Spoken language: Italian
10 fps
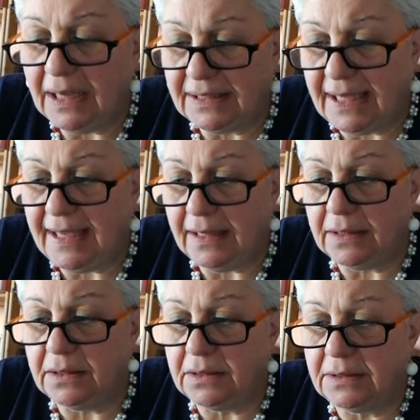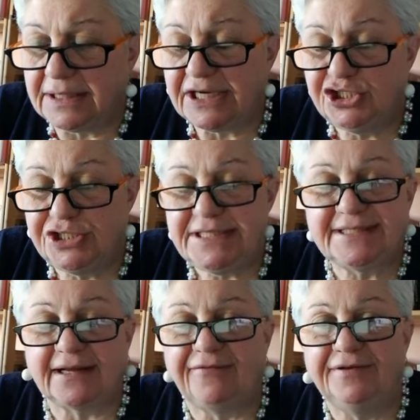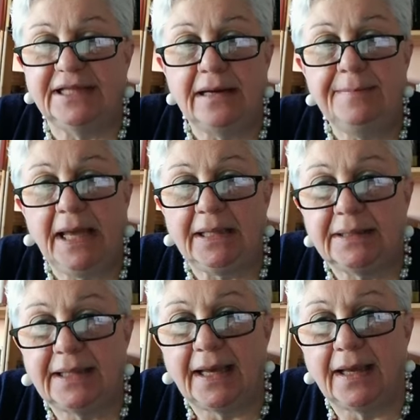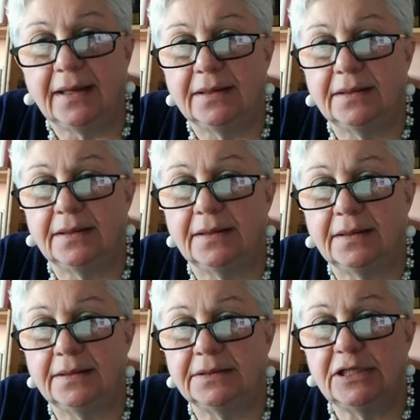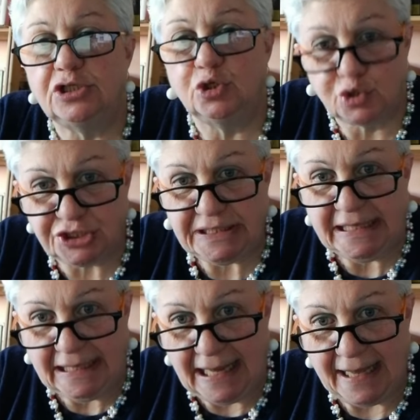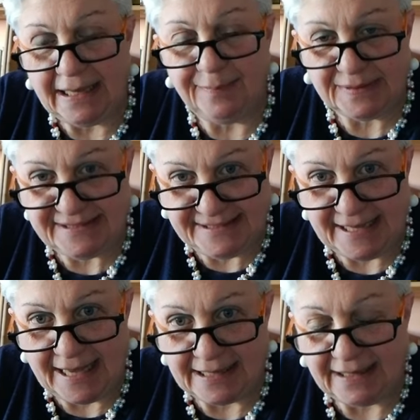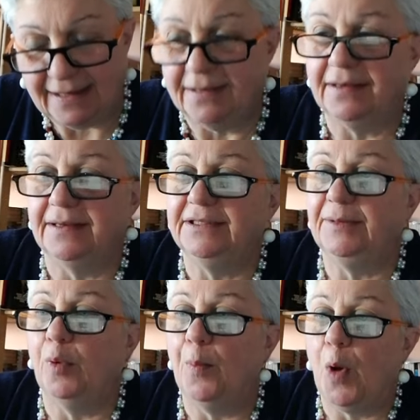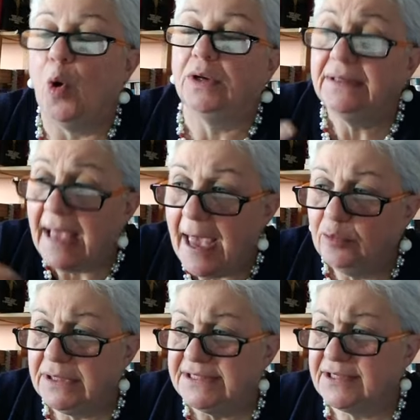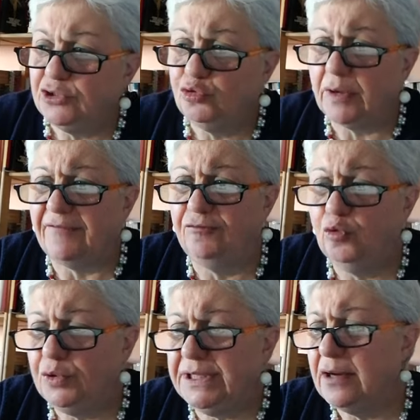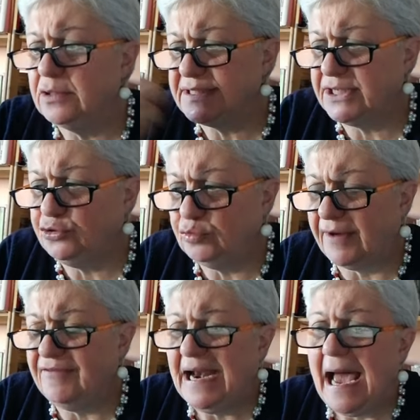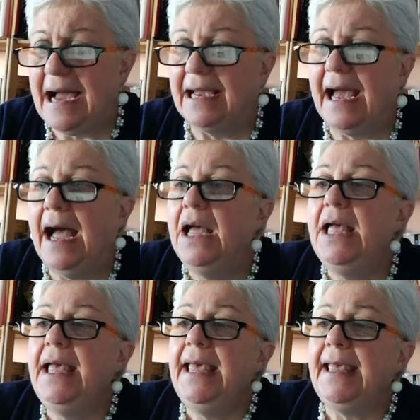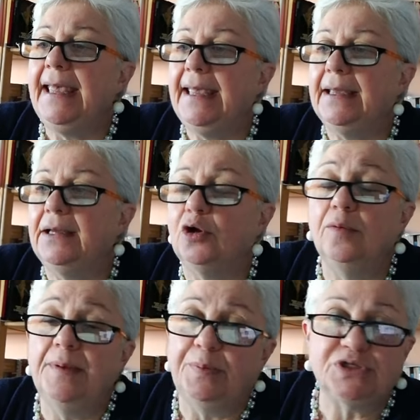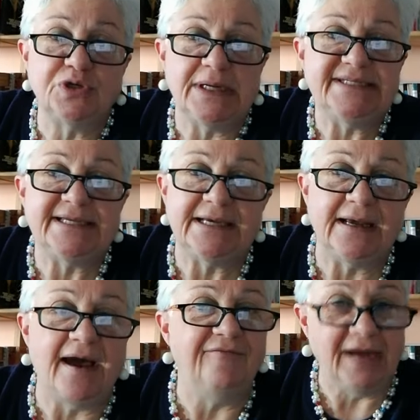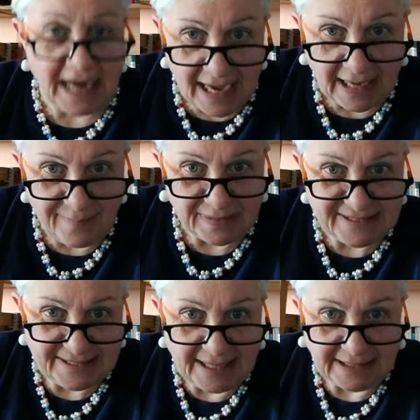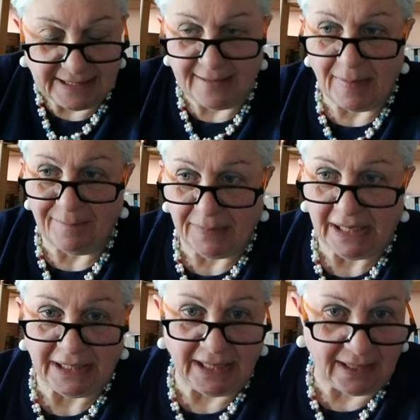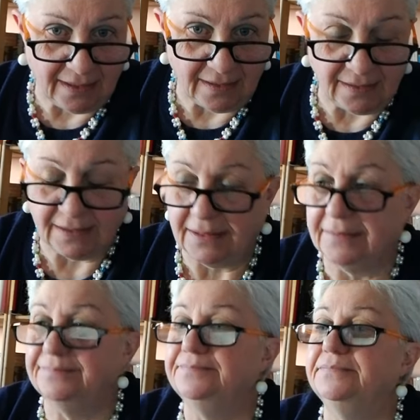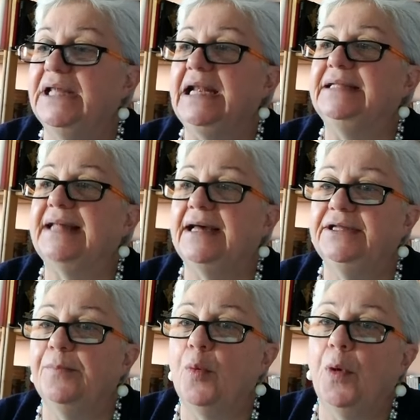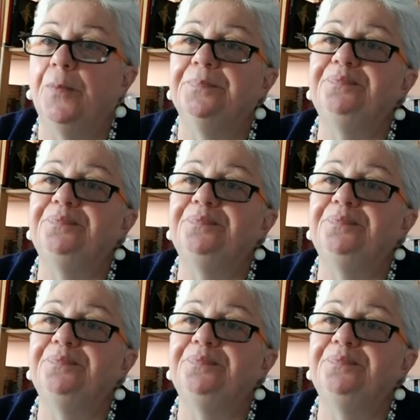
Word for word: che eh, registra fedelmente eh, nello stile i pensieri eh, di Momò. È una scrittura fluida, è una scrittura valanga e eh, come possono essere a valanga i pensieri dei bambini eh, dell'età di Momò.